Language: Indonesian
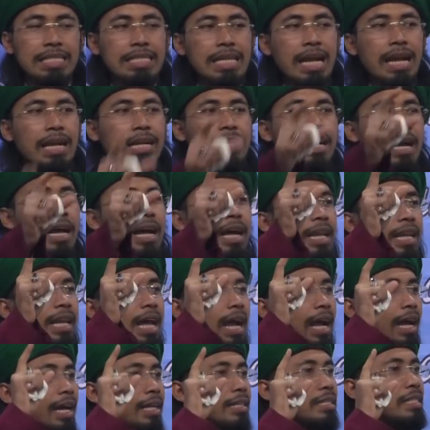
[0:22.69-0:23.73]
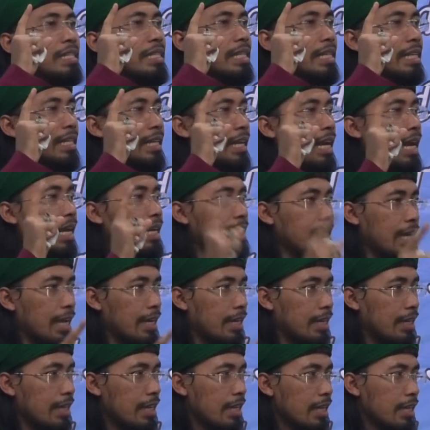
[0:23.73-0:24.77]
Jagalah diri
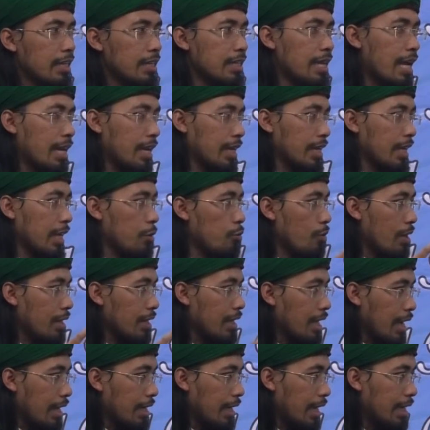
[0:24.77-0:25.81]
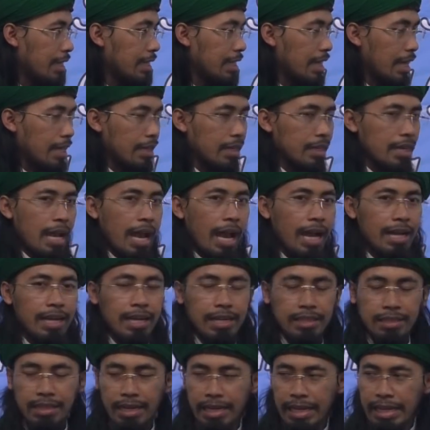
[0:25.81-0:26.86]
kalian dan keluarga kalian
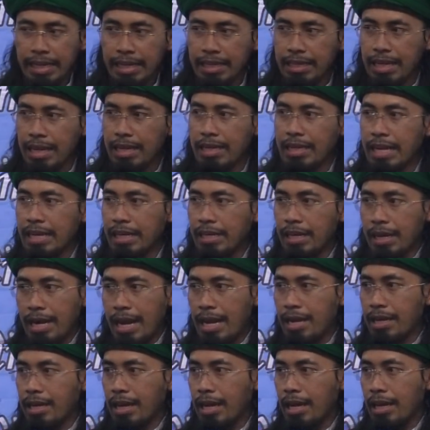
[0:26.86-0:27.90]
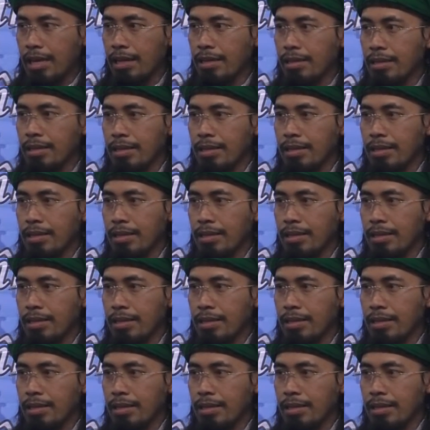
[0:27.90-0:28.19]
agar terhindar dari neraka